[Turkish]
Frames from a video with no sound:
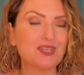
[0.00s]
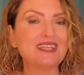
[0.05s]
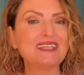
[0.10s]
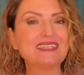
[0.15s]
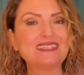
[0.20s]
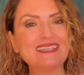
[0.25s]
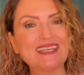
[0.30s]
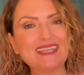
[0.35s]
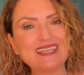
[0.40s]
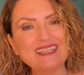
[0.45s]

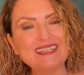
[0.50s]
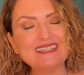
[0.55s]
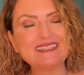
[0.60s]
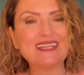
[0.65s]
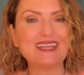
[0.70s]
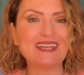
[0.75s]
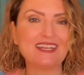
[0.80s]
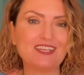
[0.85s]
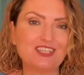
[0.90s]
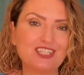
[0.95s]
8
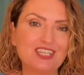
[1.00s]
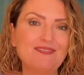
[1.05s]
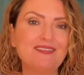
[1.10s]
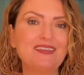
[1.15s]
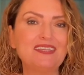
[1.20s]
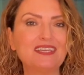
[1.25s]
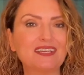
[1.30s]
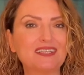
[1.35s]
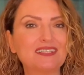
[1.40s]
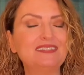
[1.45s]
derece ve
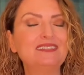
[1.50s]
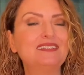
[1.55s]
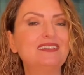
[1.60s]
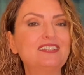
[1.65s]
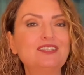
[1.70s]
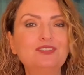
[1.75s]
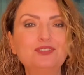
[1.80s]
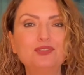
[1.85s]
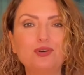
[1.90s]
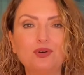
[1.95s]

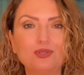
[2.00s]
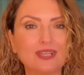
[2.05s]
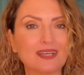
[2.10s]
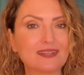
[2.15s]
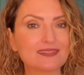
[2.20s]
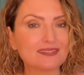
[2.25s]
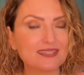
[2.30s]
yakınlarında olan